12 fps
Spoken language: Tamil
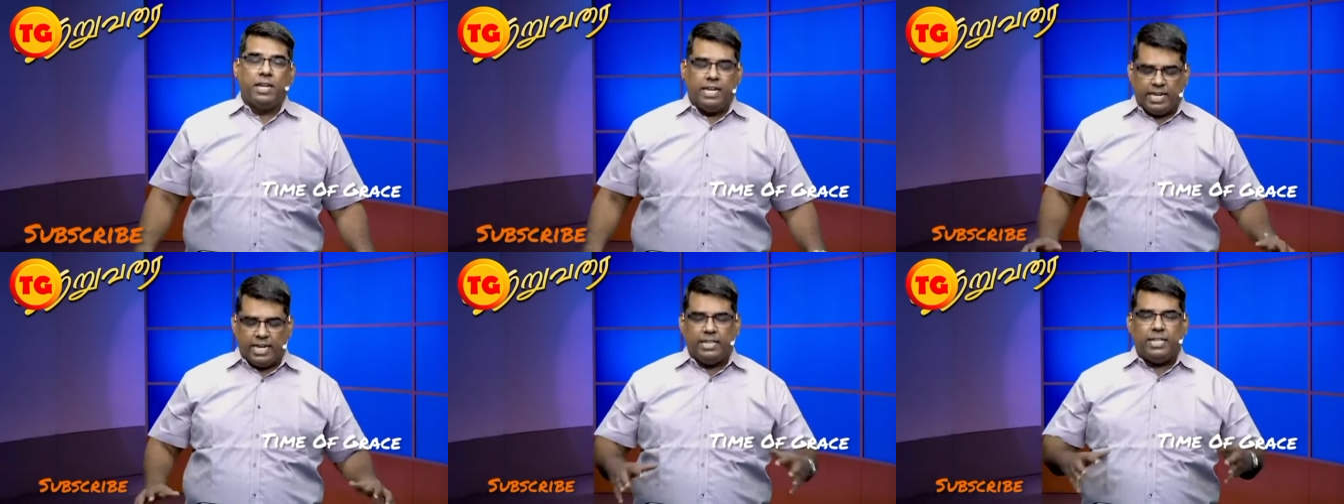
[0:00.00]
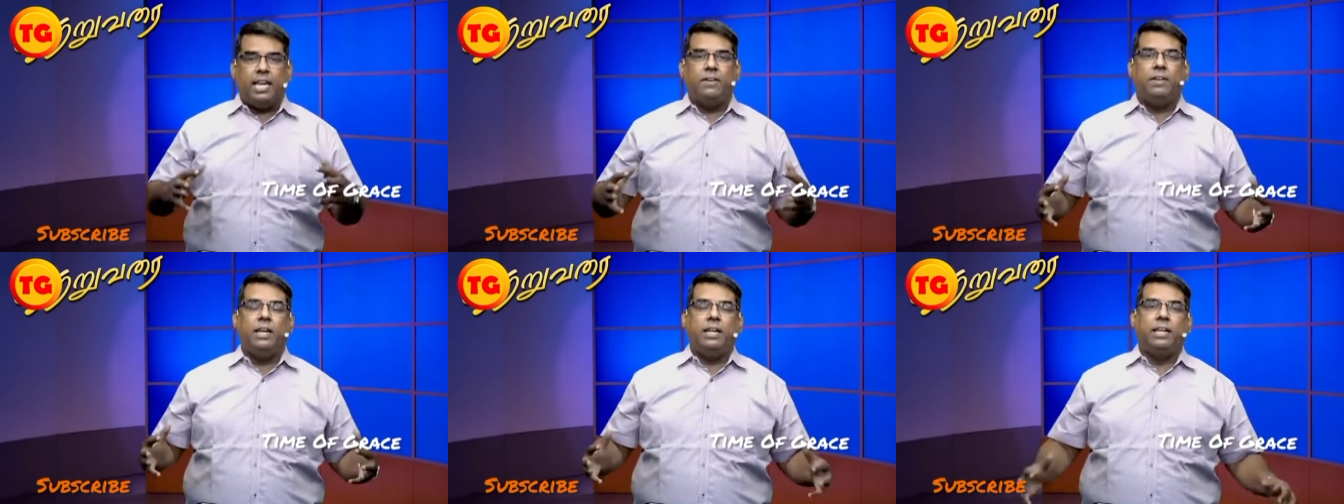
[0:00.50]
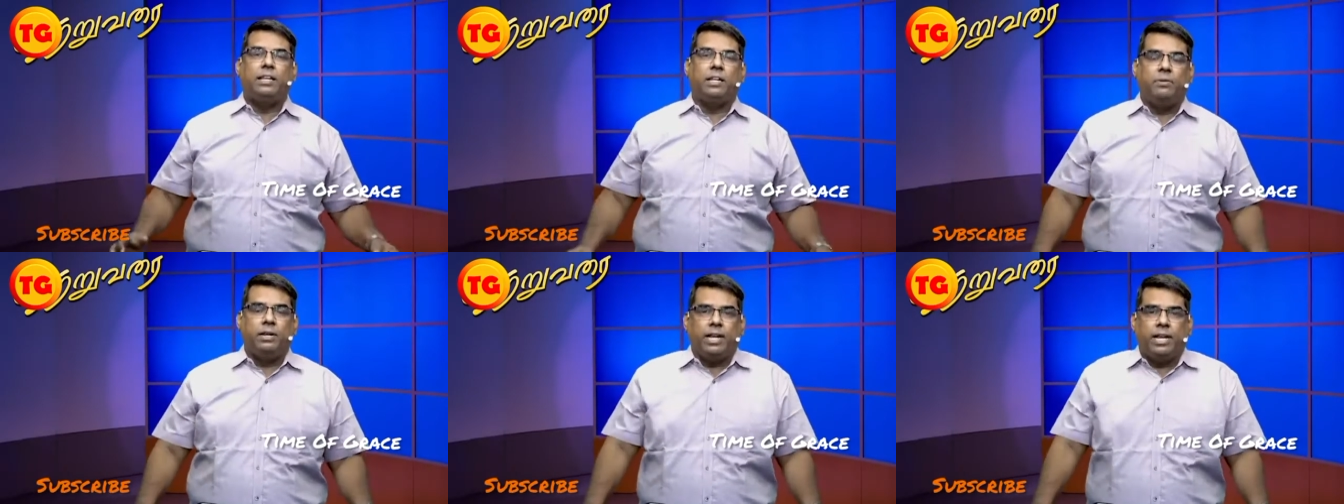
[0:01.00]
இன்றைக்கி எந்த லெவலில் நிற்கிது
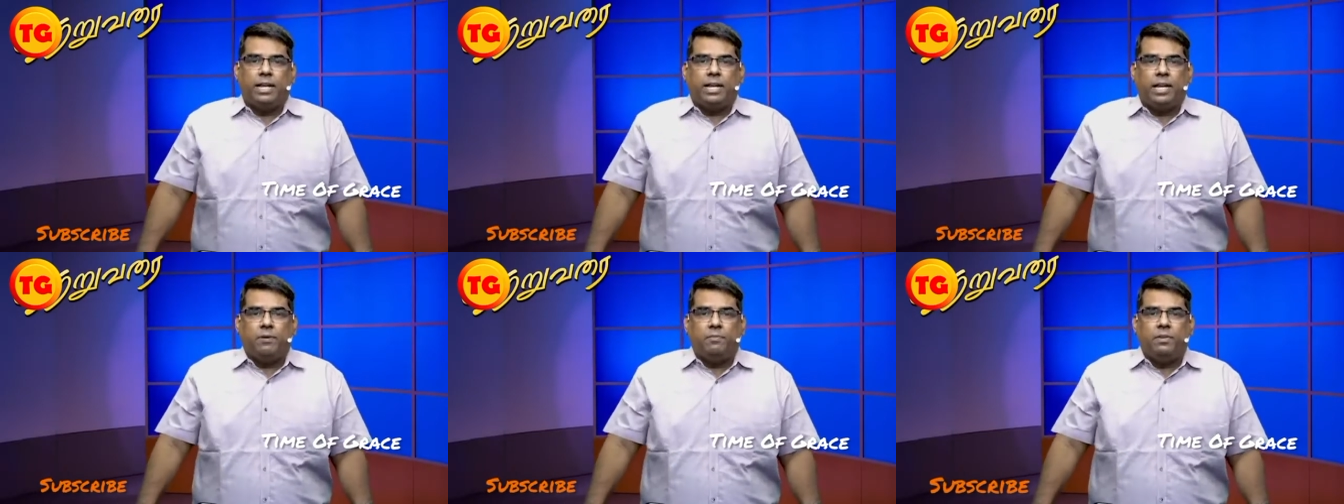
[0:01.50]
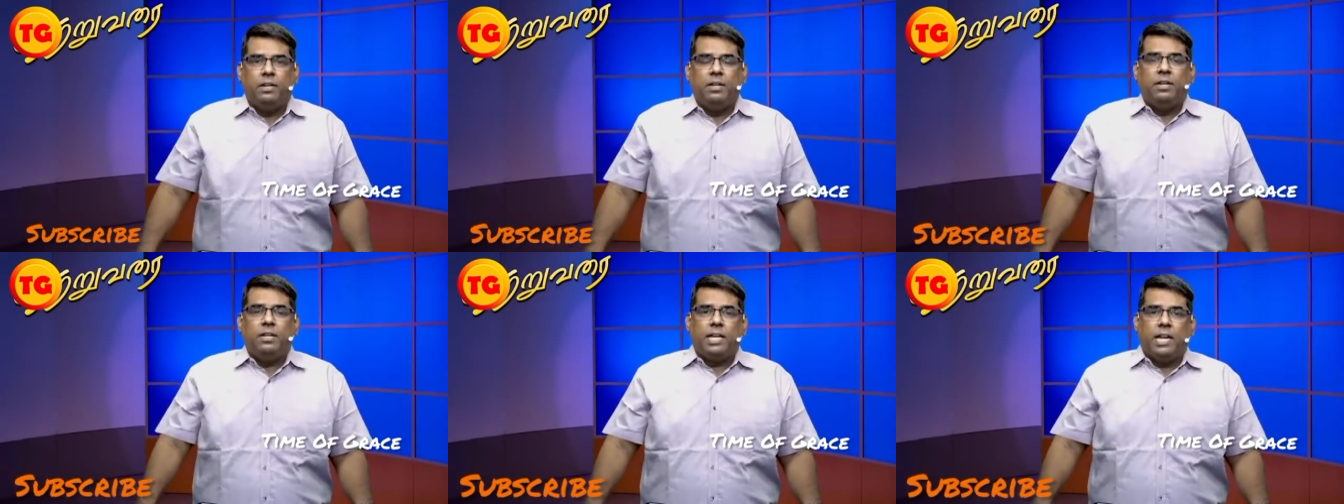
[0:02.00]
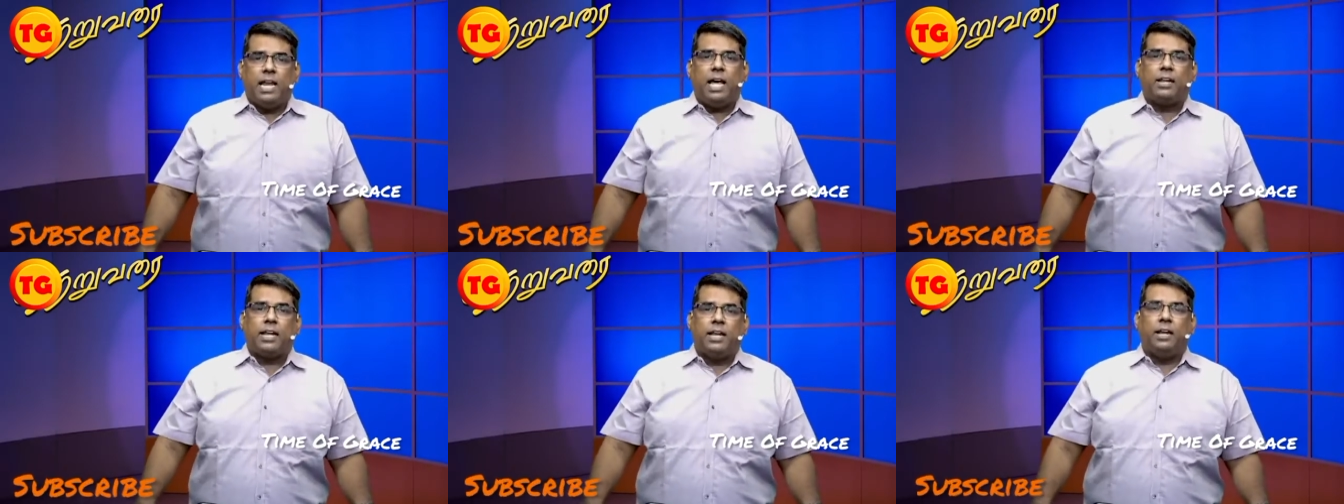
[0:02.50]
அப்படின்னு கேட்டிங்கன்னா
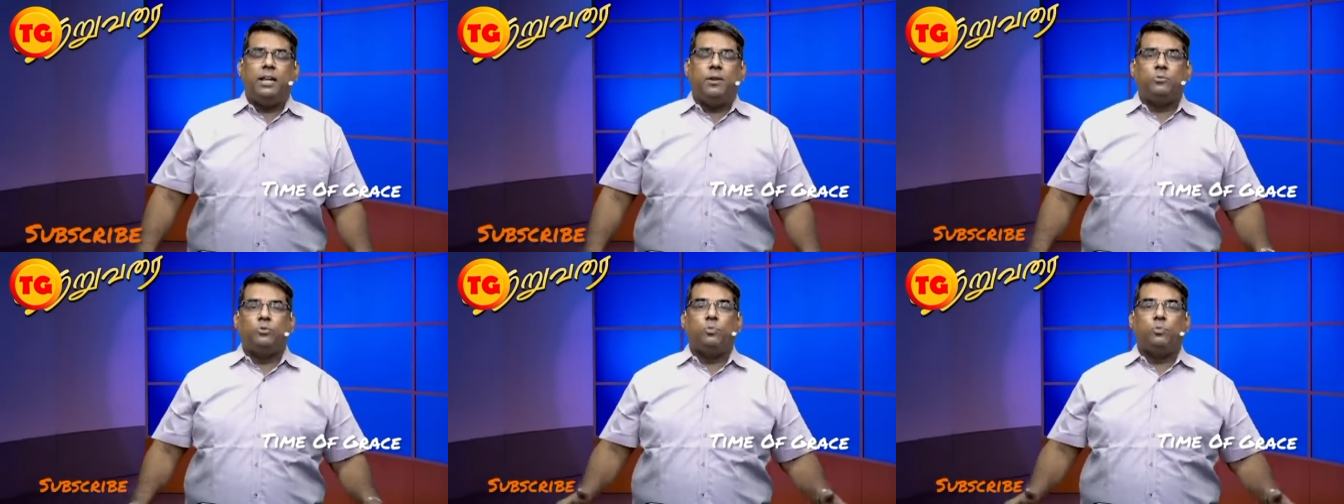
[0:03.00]
எல்லார் கைகளிலும்